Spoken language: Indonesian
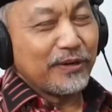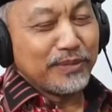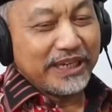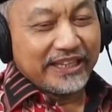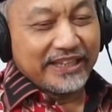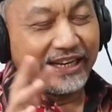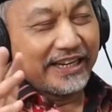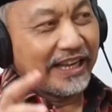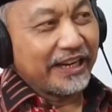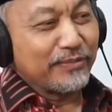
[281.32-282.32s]
kalau melihat
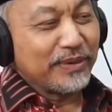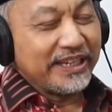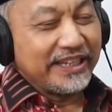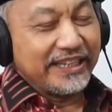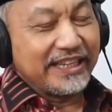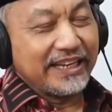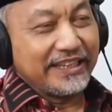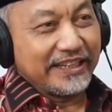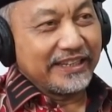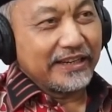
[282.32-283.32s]
dari karir pendidikan
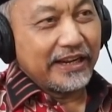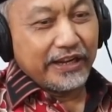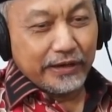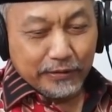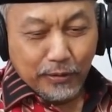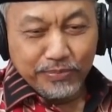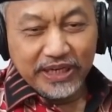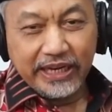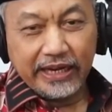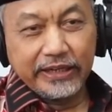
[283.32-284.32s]
ya, eh, kok
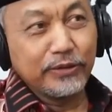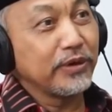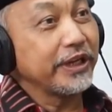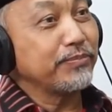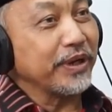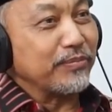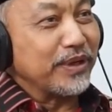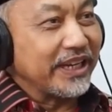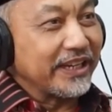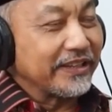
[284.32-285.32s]
pilihannya tuh ke IPB
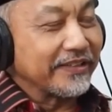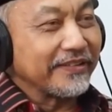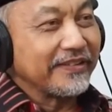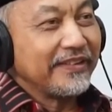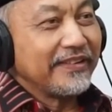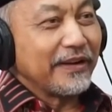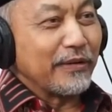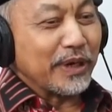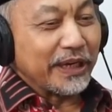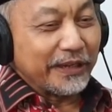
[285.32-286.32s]
gitu.
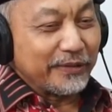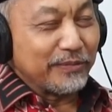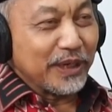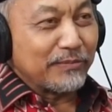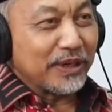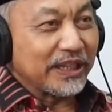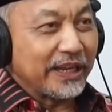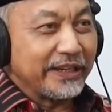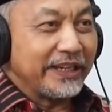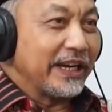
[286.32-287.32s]
Ah. Mana itu bidang
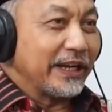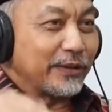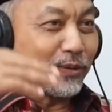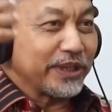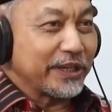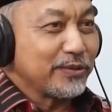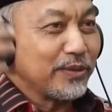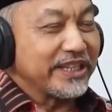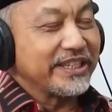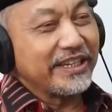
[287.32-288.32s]
pertanian, terus
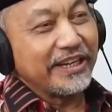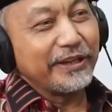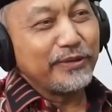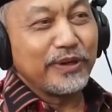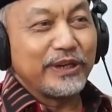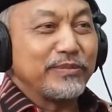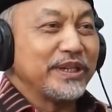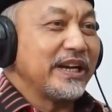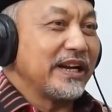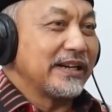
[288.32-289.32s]
S2 S3-nya juga di
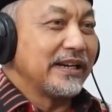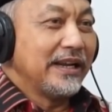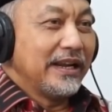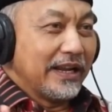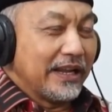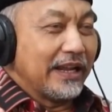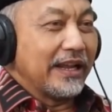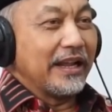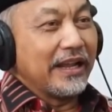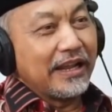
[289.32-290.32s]
bidang
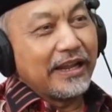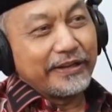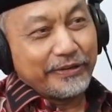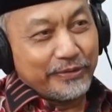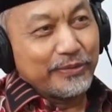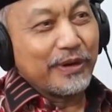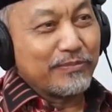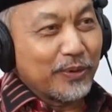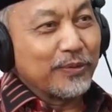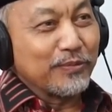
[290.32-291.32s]
uh, juga
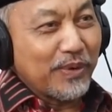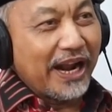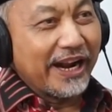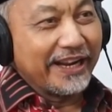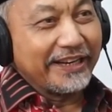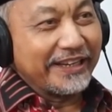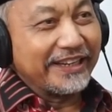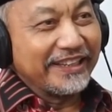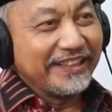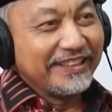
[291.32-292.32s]
produk pangan
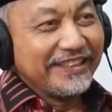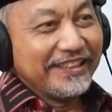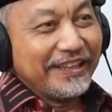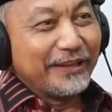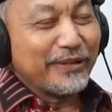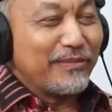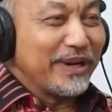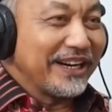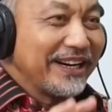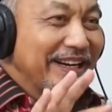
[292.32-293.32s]
ya. Yeah, itu yeah,
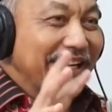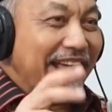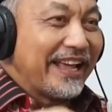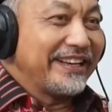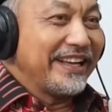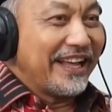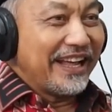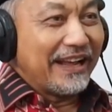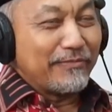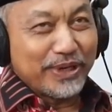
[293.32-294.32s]
emang yeah.
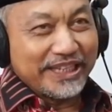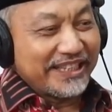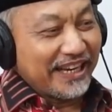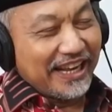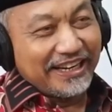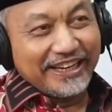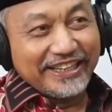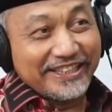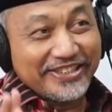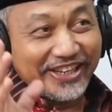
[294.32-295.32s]
ada perencanaan dari
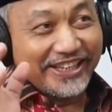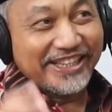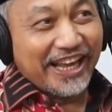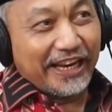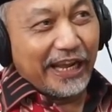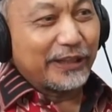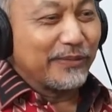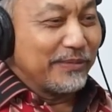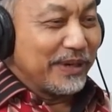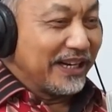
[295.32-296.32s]
kecil ke sana
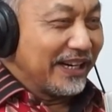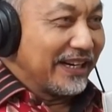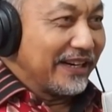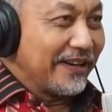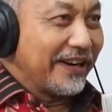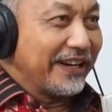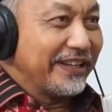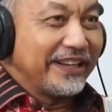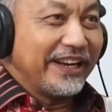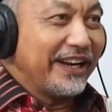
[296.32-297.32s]
atau memang
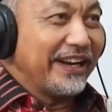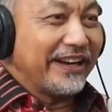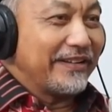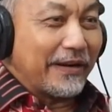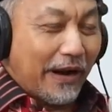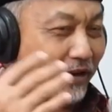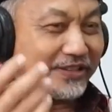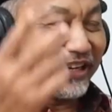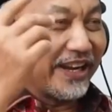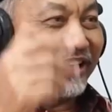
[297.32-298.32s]
ini
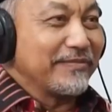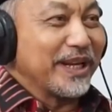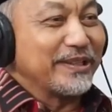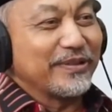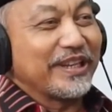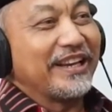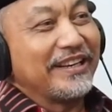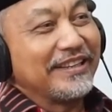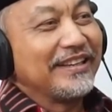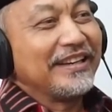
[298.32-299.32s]
saya akan
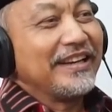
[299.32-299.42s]
melanjutkan